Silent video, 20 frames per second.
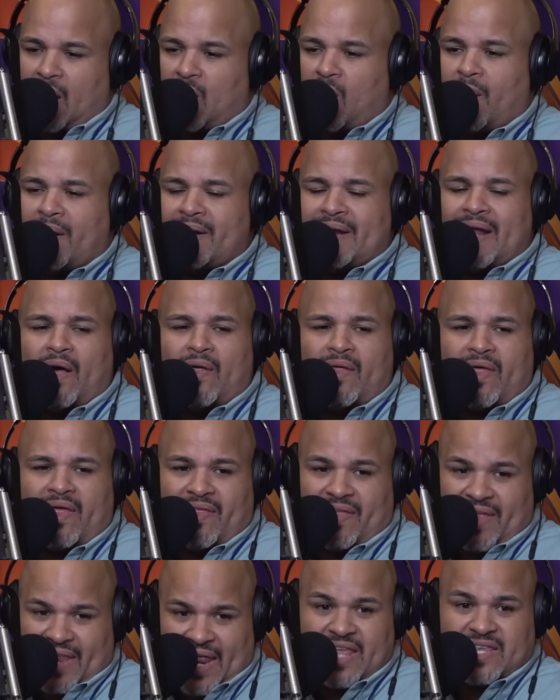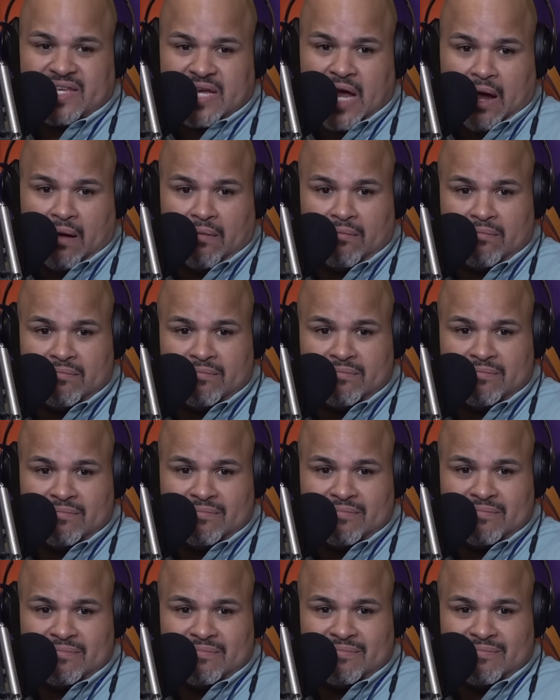gobernado de derecha
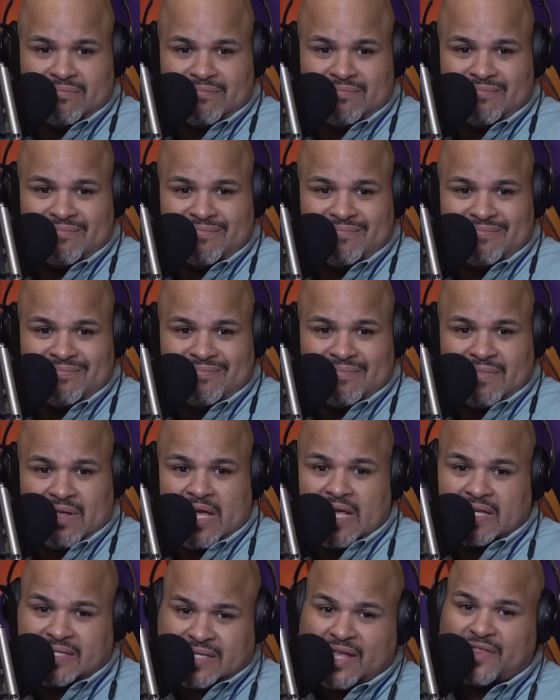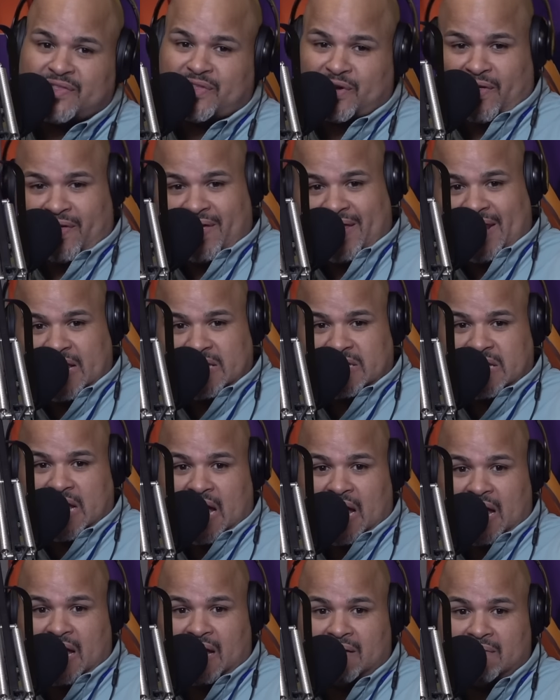y centro derecha,
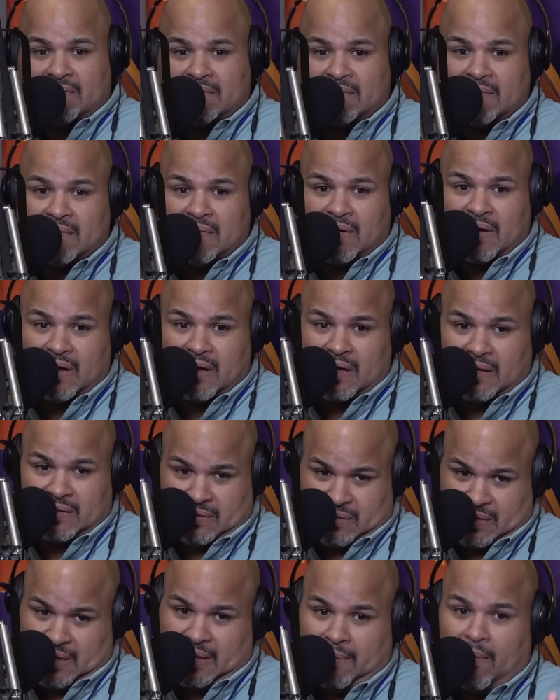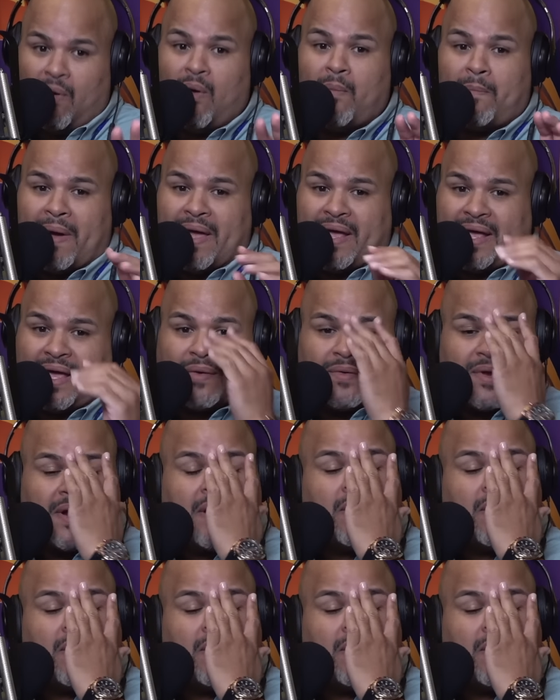Sí, tenemos un país quebrado.